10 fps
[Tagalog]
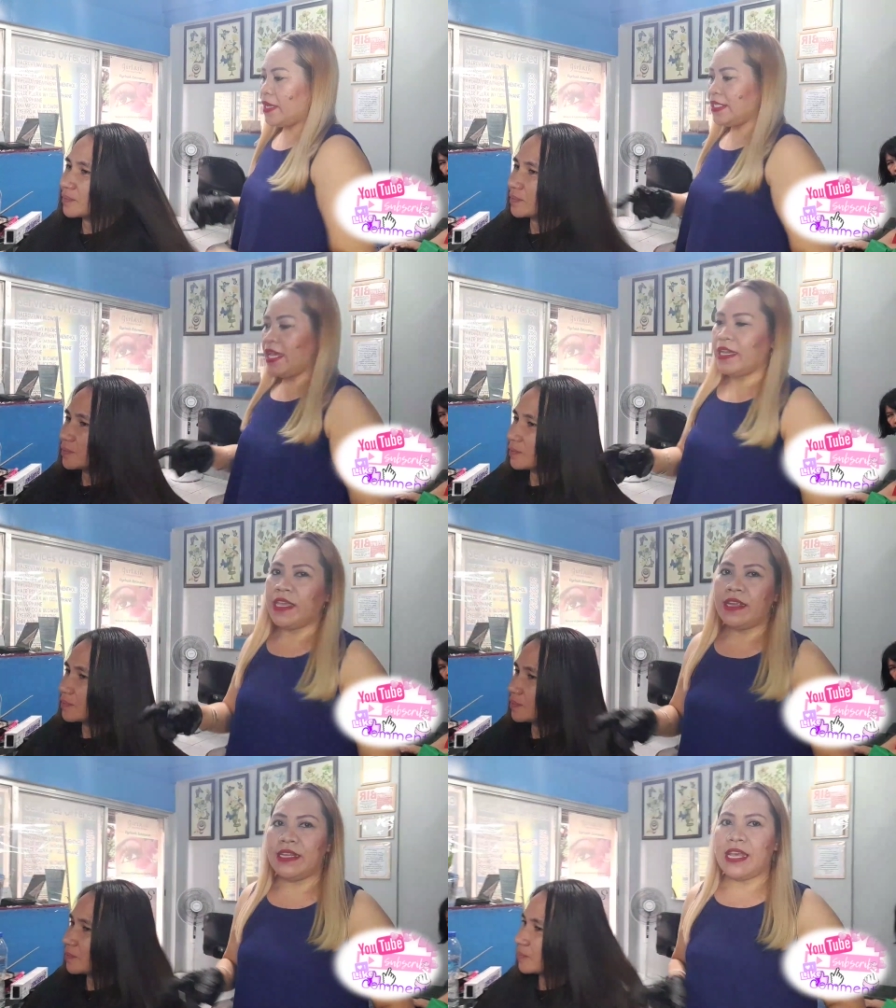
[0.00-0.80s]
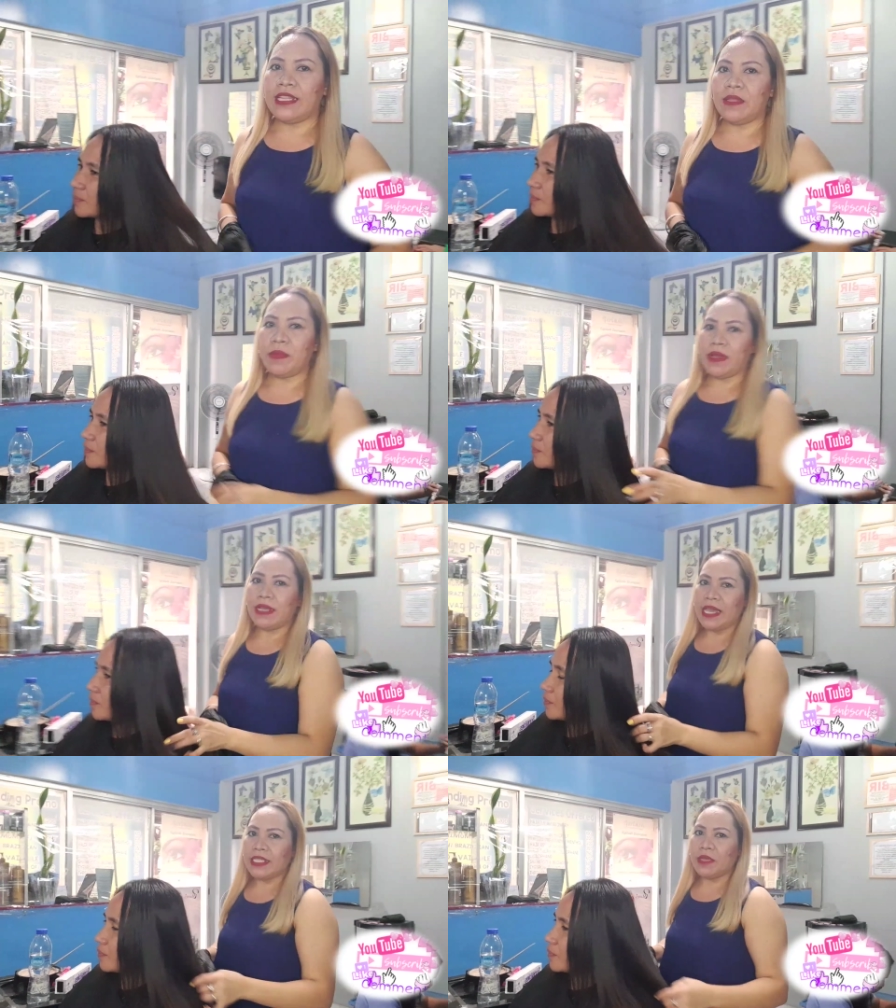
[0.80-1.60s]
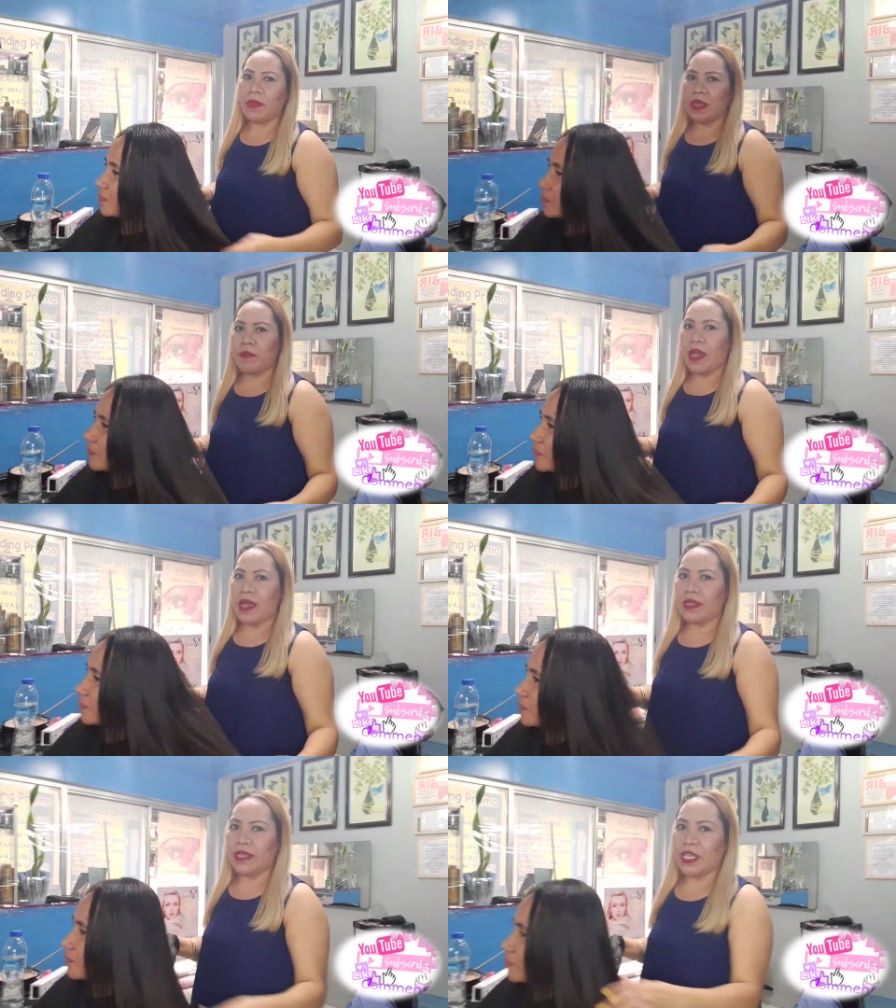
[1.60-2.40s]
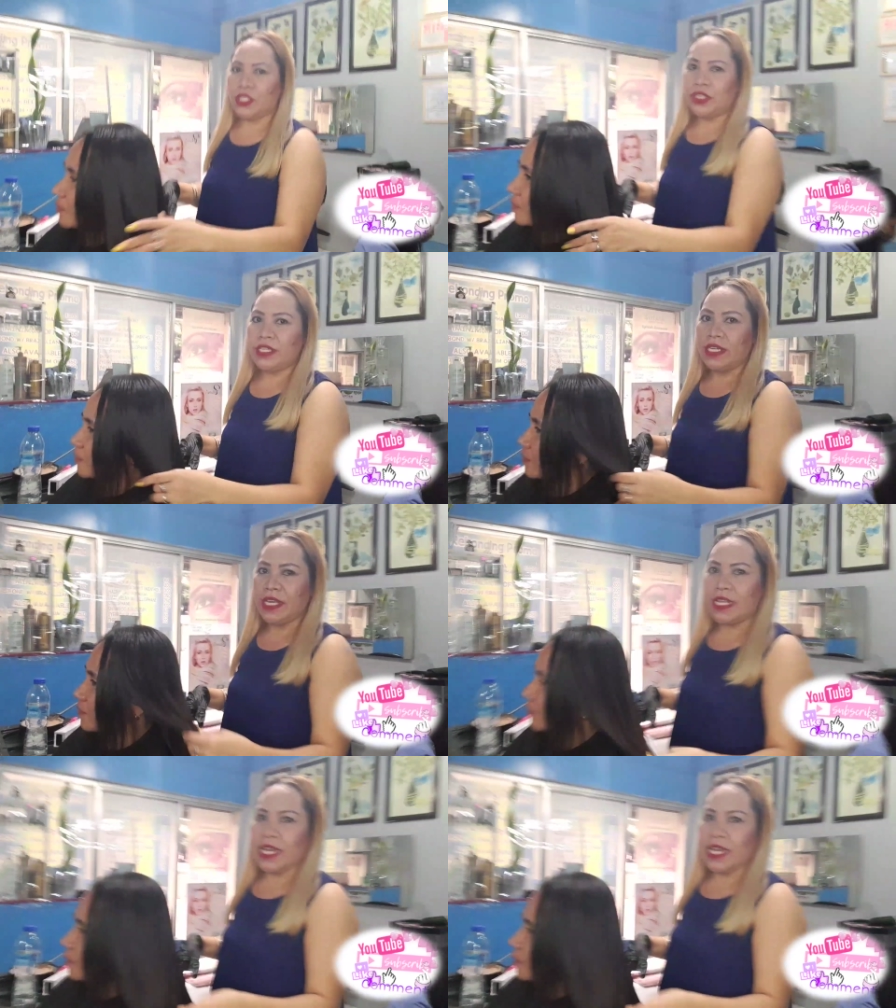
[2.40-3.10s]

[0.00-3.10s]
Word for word: Kasi ang hair natin, guys, iba-iba ang texture din. Ayan,